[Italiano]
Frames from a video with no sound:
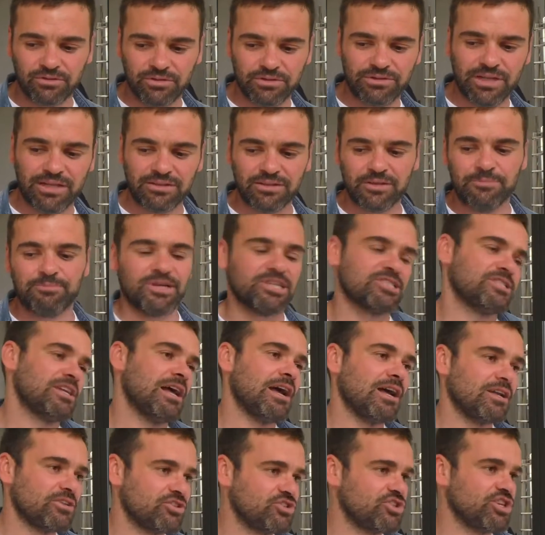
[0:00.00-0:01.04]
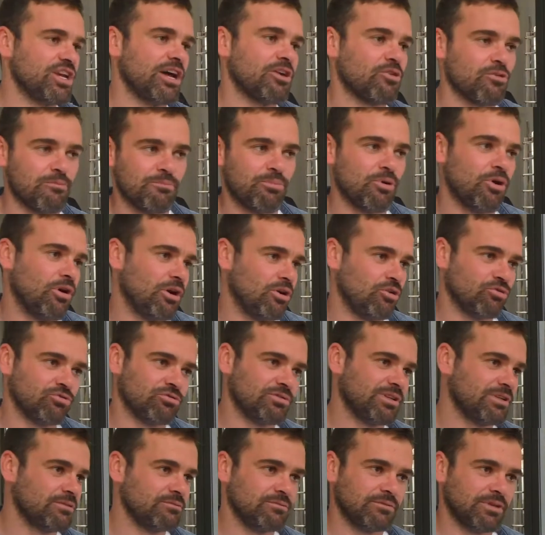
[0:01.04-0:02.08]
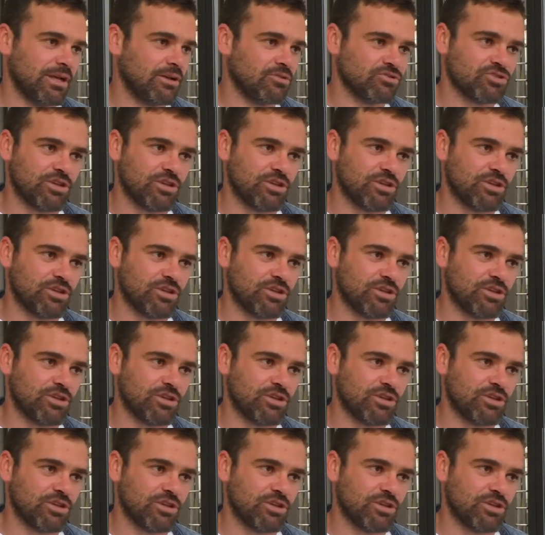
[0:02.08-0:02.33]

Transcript: tanti passaggi hanno, hanno,